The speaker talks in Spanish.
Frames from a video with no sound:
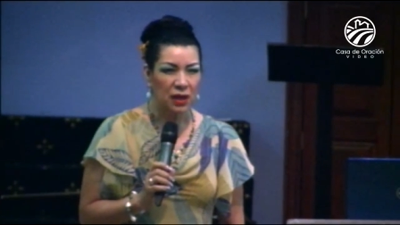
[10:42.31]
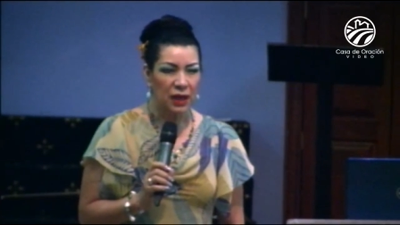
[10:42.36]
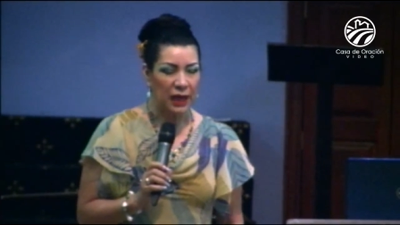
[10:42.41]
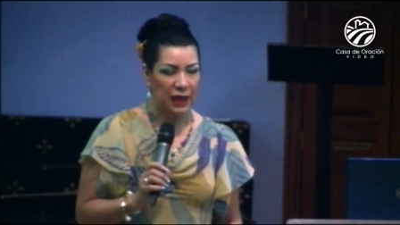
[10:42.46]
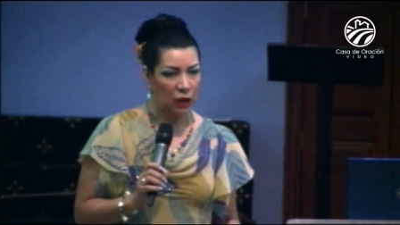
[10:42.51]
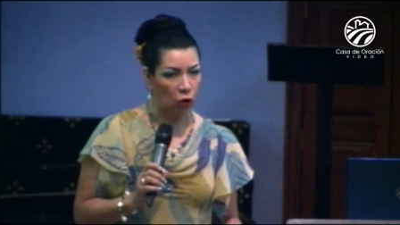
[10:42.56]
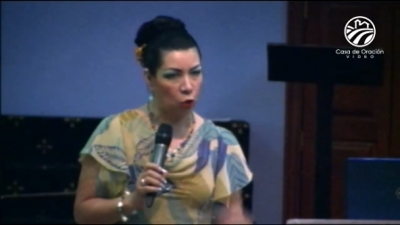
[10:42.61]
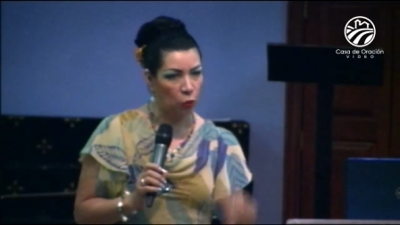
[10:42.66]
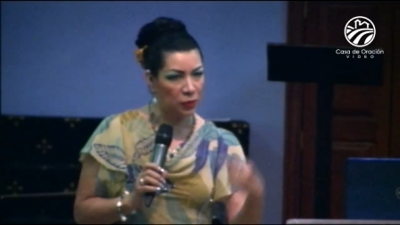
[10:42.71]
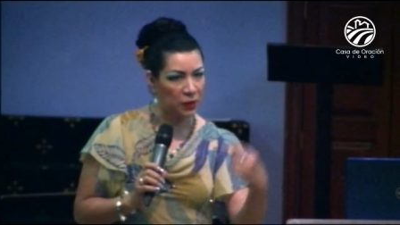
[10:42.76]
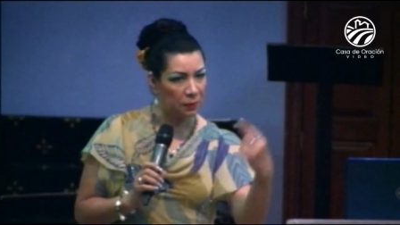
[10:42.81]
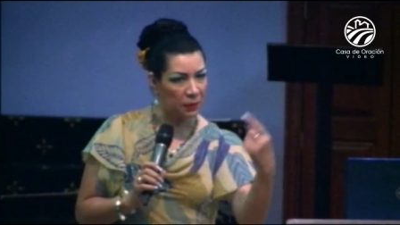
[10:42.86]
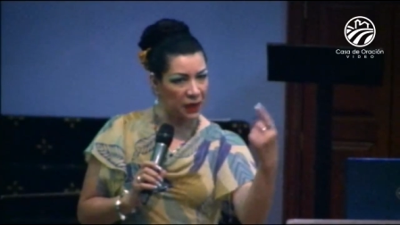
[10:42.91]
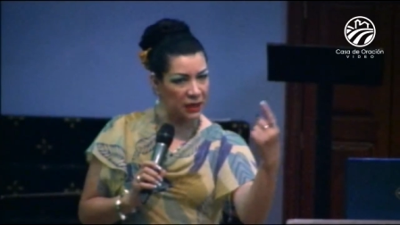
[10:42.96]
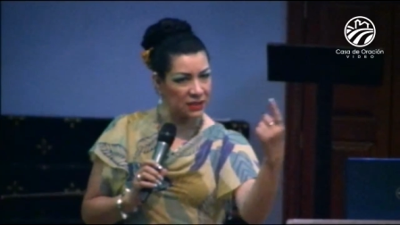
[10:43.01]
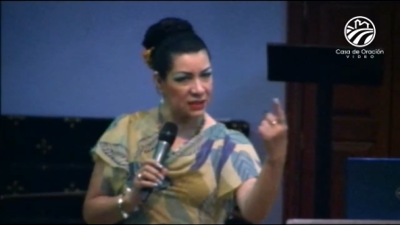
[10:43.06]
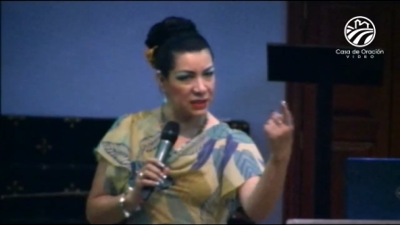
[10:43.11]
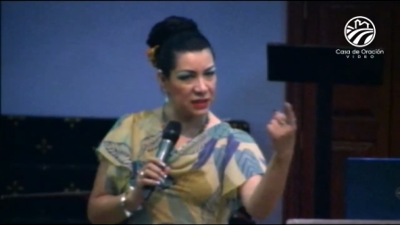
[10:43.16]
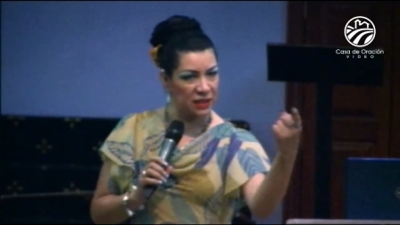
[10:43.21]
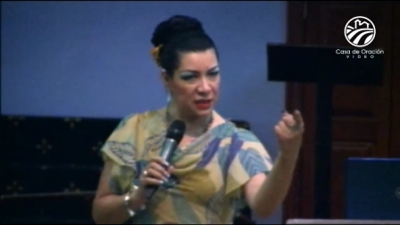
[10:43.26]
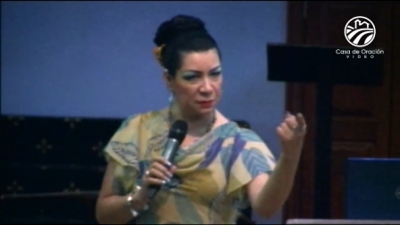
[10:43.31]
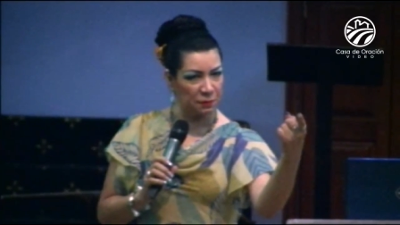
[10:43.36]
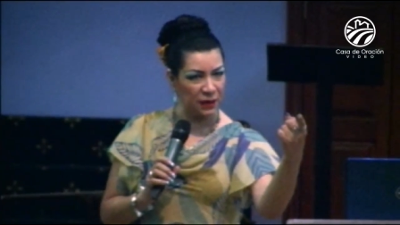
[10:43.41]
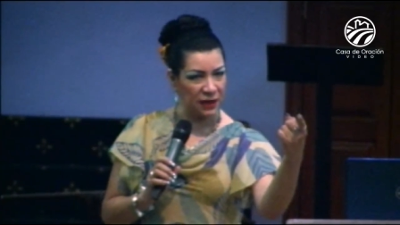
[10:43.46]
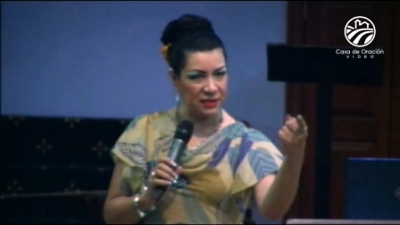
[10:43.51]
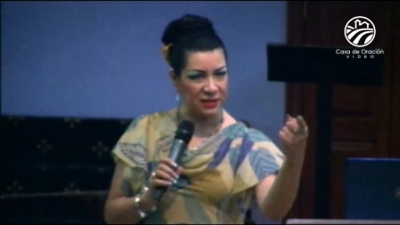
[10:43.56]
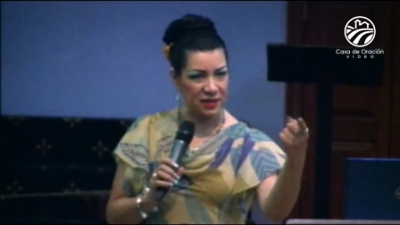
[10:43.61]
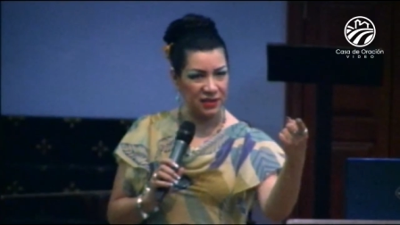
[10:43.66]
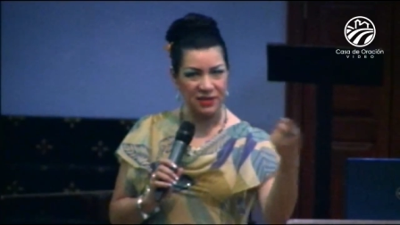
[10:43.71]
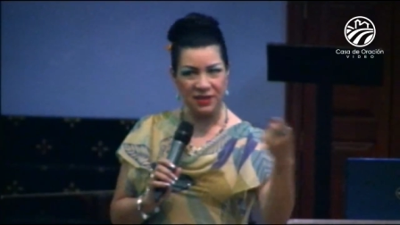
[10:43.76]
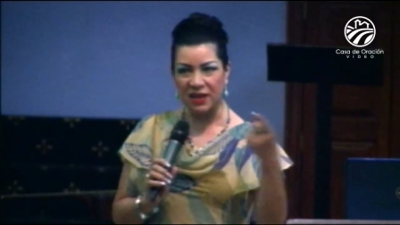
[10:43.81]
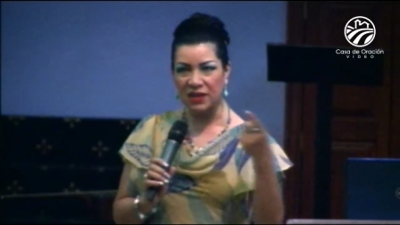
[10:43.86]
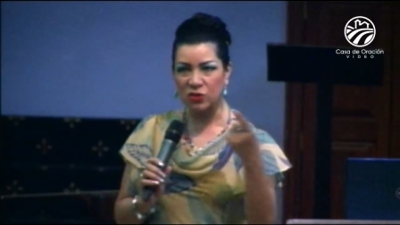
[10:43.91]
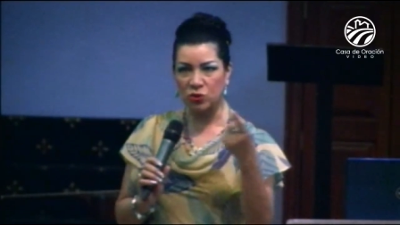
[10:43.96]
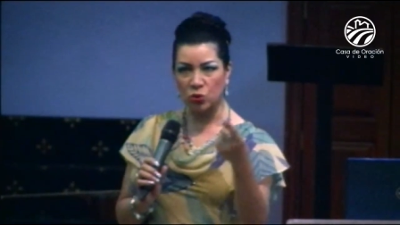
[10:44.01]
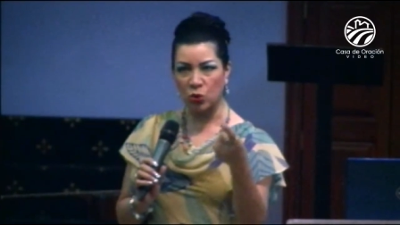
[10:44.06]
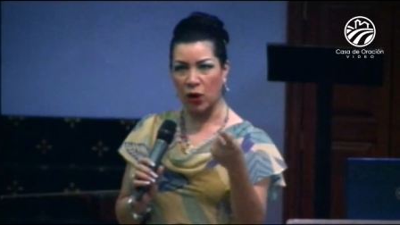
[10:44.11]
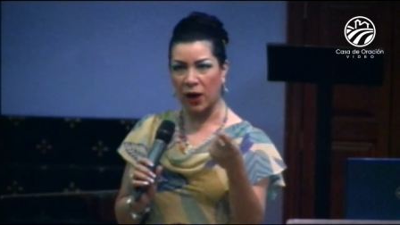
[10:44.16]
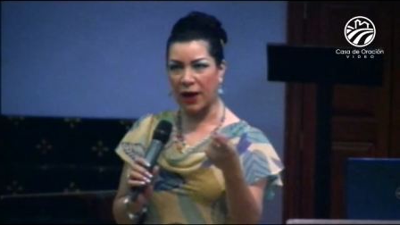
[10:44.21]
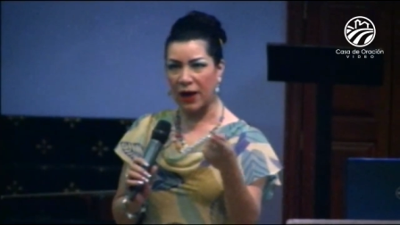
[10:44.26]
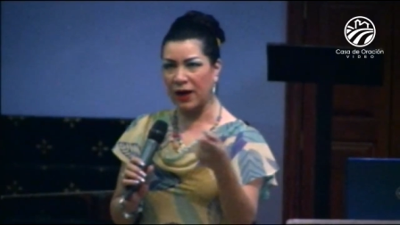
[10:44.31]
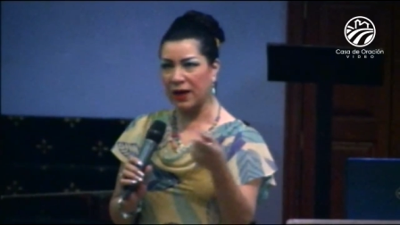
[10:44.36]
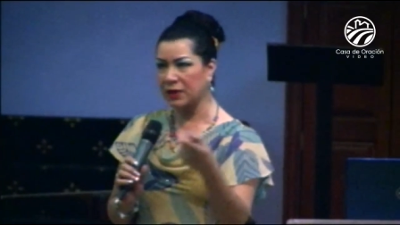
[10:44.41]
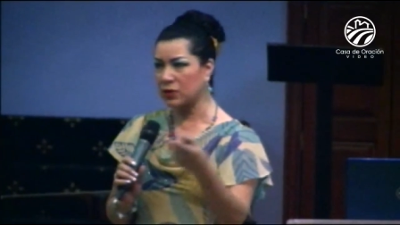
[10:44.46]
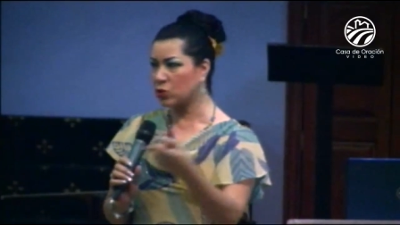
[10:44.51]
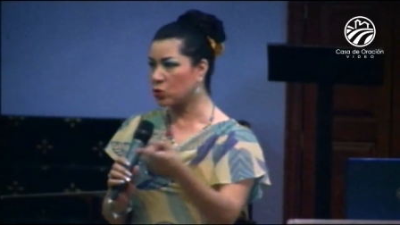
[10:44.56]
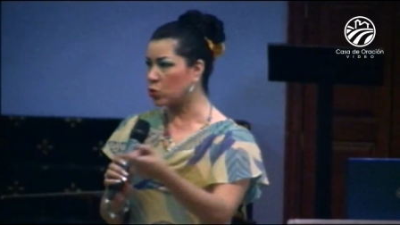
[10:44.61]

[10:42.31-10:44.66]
El hombre para sentir placer sexual en